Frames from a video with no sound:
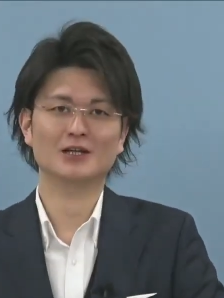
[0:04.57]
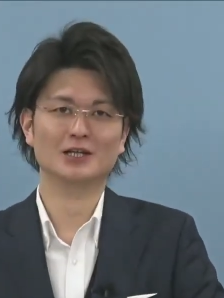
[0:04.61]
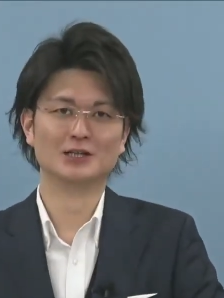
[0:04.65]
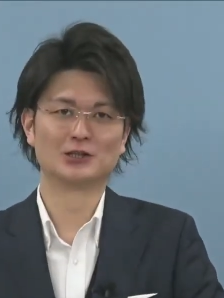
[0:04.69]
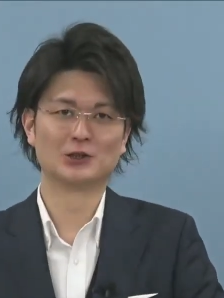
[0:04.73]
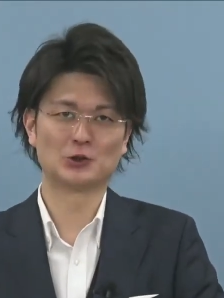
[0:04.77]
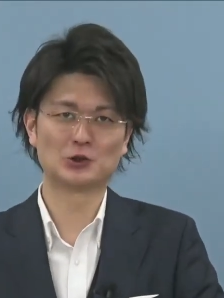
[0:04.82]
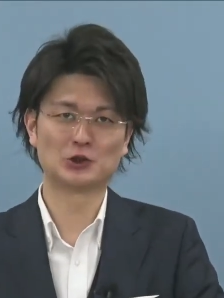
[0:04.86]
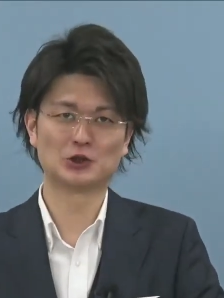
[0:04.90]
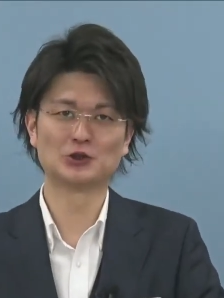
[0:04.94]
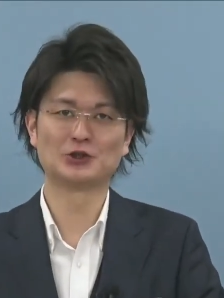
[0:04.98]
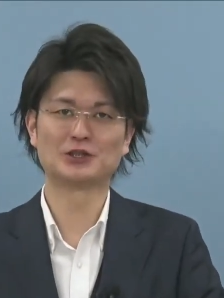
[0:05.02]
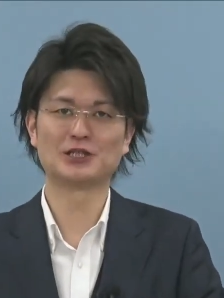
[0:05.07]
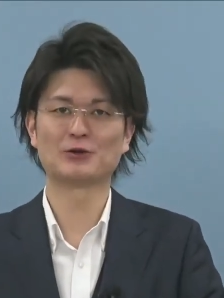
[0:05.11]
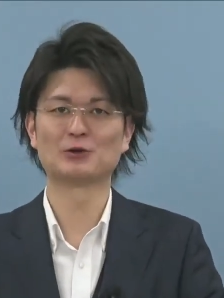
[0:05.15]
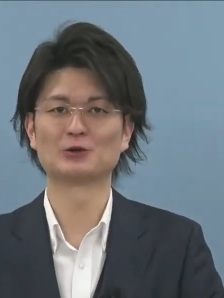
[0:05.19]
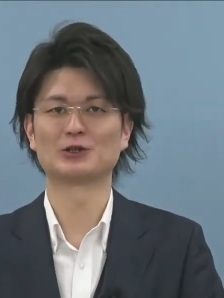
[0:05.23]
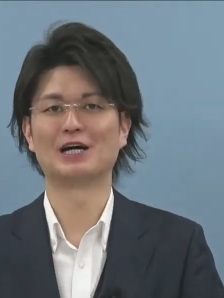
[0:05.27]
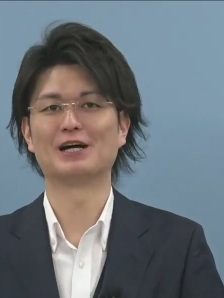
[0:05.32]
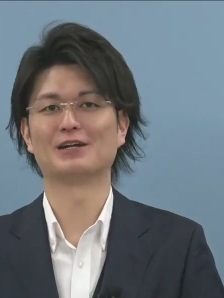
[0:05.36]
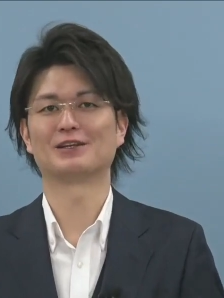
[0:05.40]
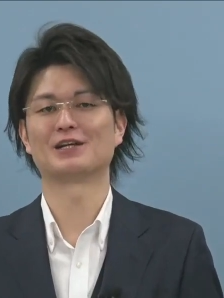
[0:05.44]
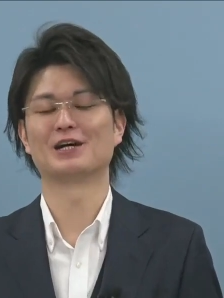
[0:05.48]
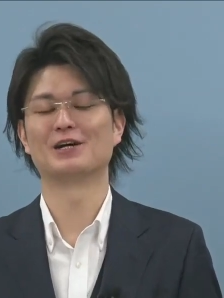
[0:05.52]
即習成功
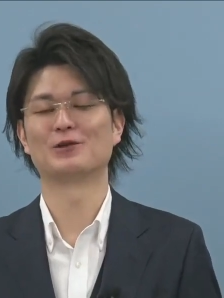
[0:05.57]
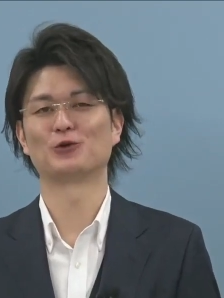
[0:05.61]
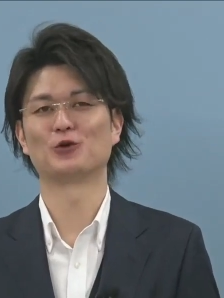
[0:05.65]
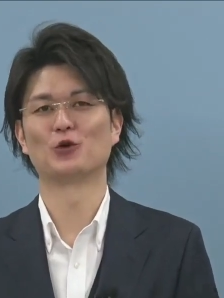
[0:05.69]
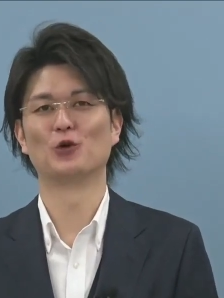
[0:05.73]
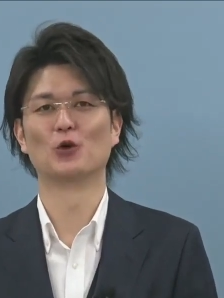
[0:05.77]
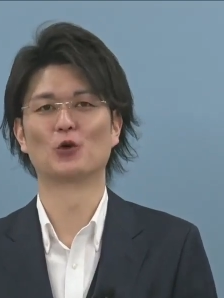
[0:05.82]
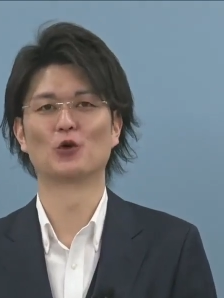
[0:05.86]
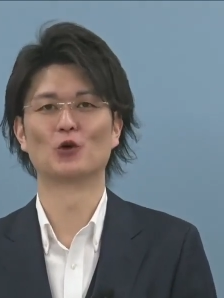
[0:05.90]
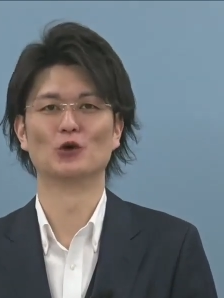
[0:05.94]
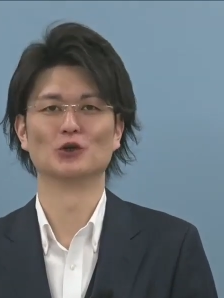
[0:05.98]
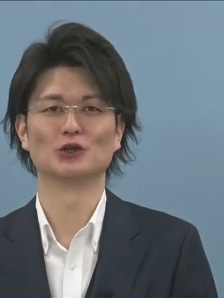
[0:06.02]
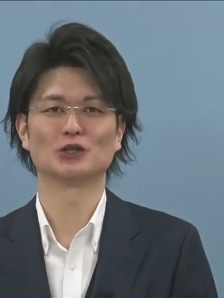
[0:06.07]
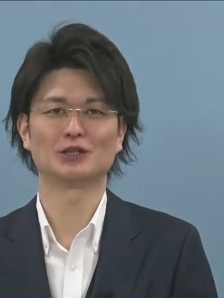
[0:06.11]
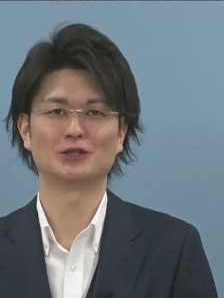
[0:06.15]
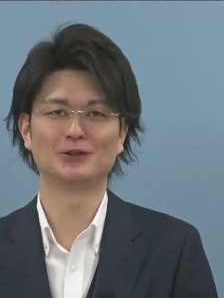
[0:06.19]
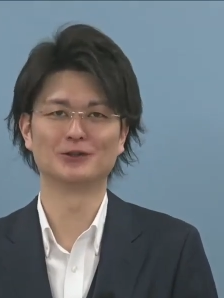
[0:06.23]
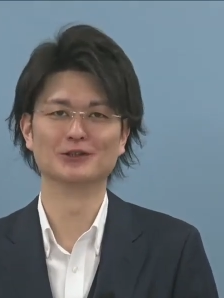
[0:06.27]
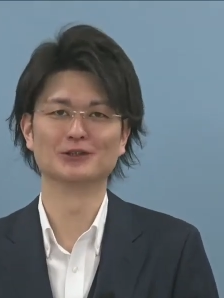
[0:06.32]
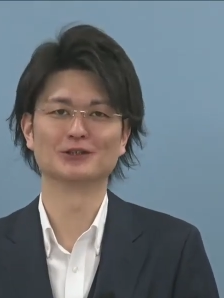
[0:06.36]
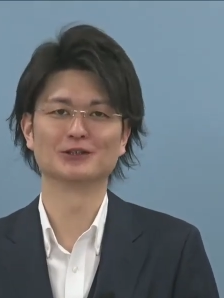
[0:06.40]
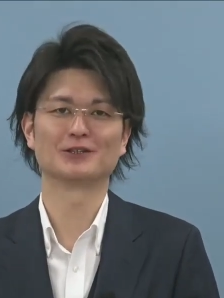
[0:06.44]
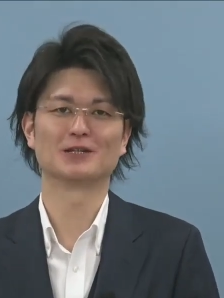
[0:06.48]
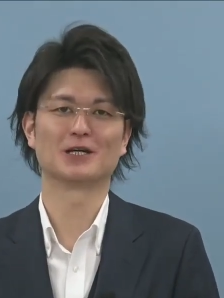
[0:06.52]
座担当講師
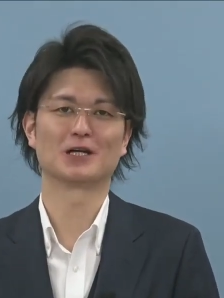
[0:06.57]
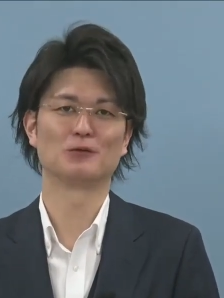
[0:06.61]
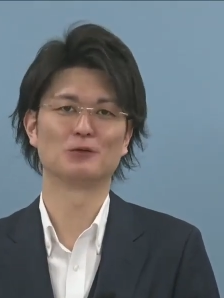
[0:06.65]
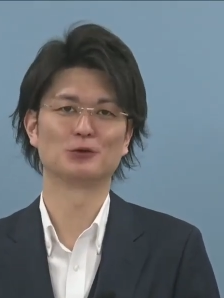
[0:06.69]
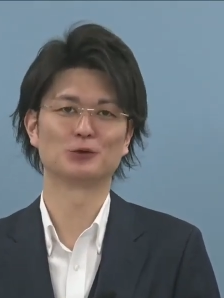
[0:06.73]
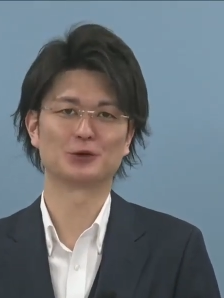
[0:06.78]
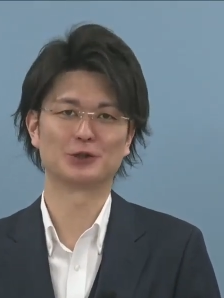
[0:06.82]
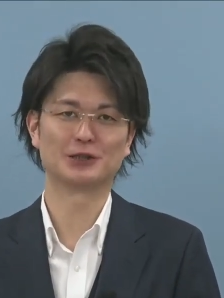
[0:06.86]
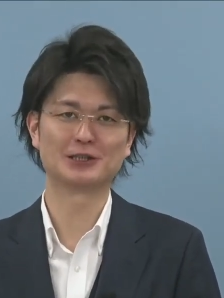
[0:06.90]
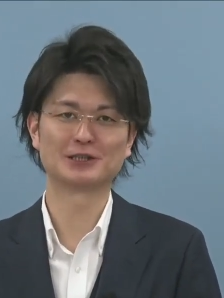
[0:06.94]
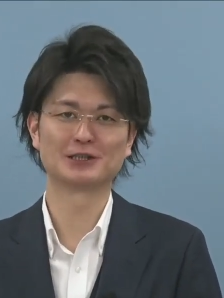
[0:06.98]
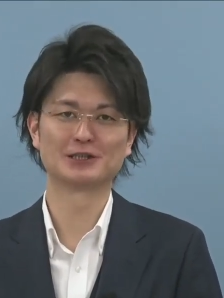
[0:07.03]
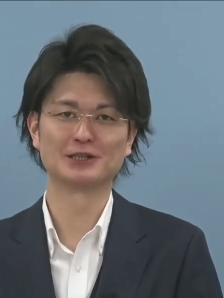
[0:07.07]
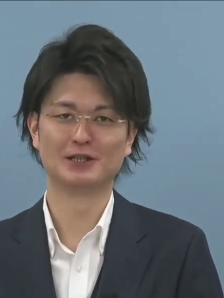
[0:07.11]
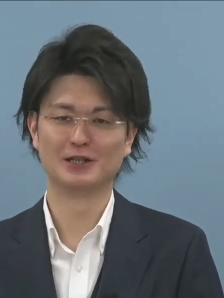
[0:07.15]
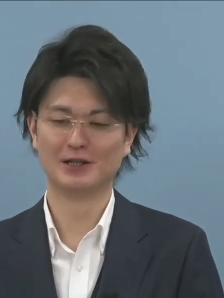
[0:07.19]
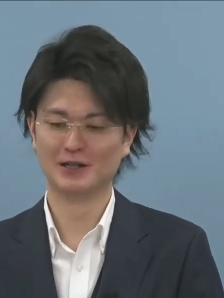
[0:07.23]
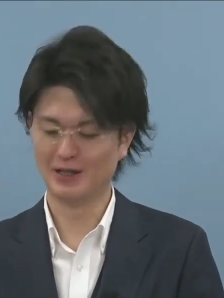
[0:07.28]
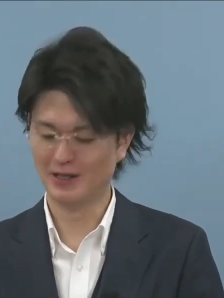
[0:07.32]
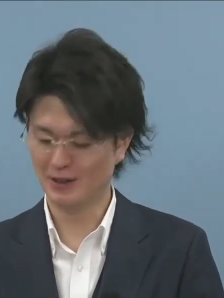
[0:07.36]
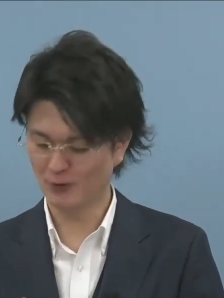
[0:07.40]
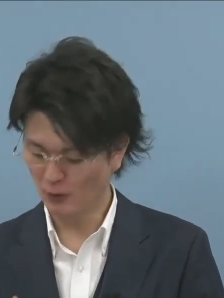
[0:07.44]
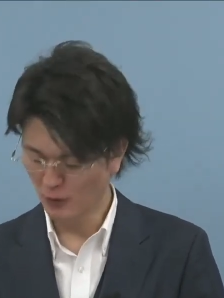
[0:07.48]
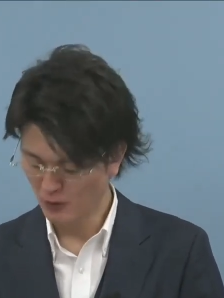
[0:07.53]
の坂本です。
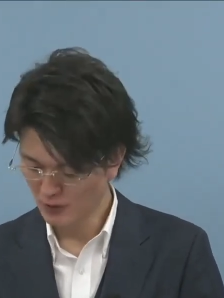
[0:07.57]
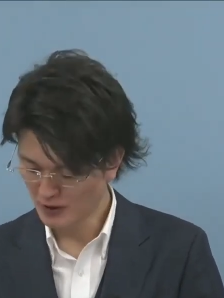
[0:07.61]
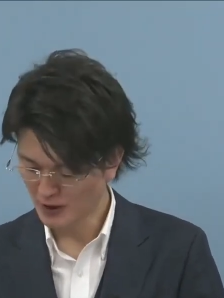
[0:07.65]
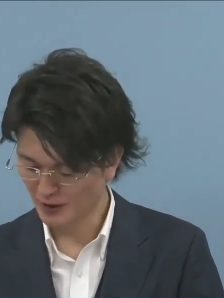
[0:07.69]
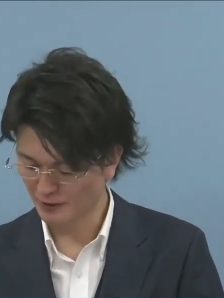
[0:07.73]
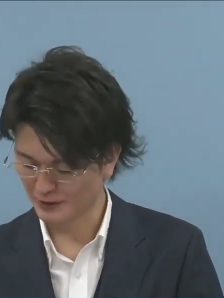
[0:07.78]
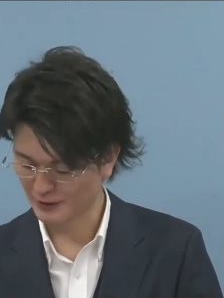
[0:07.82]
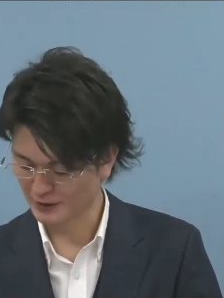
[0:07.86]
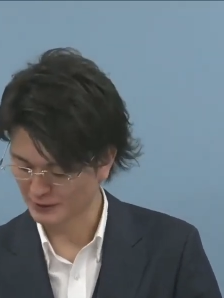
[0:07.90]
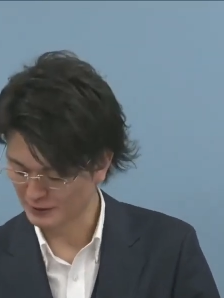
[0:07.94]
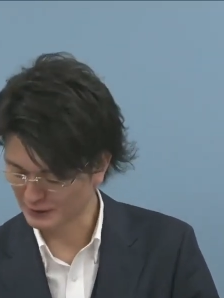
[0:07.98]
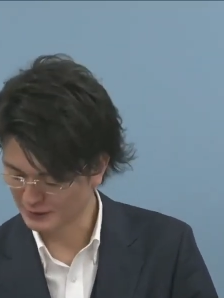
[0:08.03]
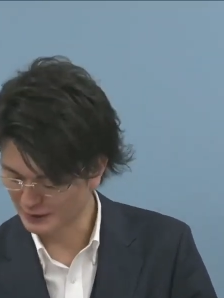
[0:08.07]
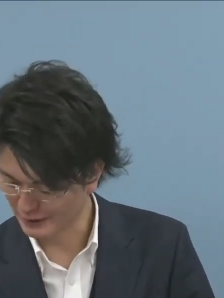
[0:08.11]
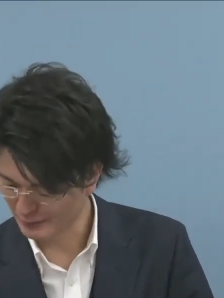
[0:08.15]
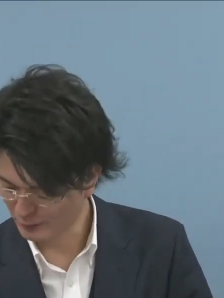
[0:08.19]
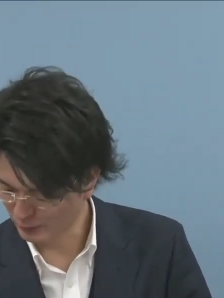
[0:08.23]
今回はですね、